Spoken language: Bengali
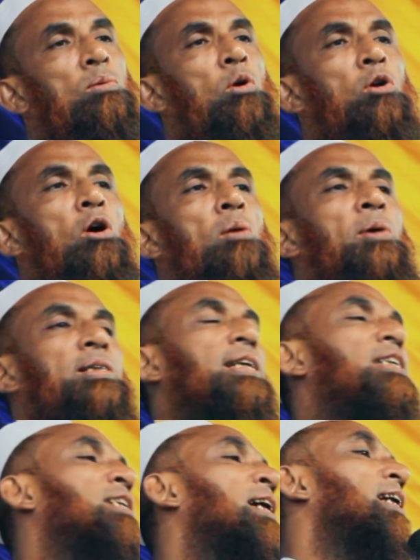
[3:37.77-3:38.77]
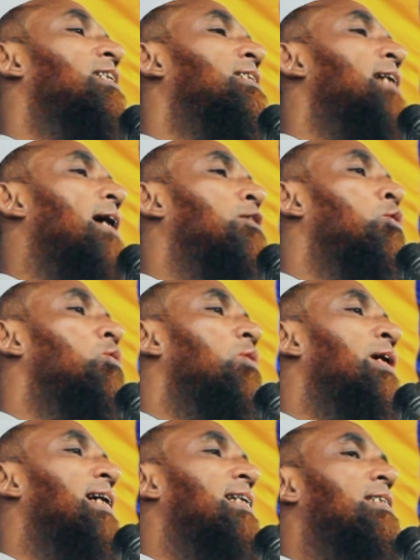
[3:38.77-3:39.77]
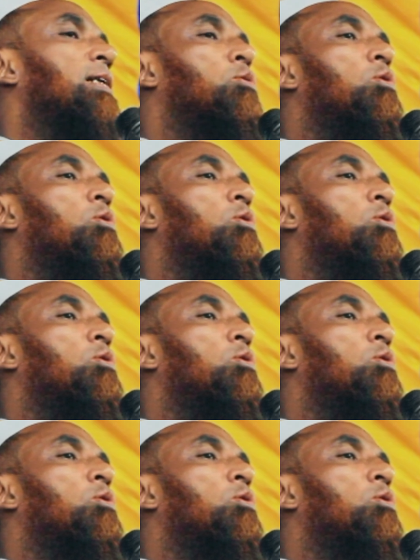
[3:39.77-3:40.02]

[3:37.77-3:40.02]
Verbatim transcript: কোনো মতে সেলেসা শুরু হয়ে গেছে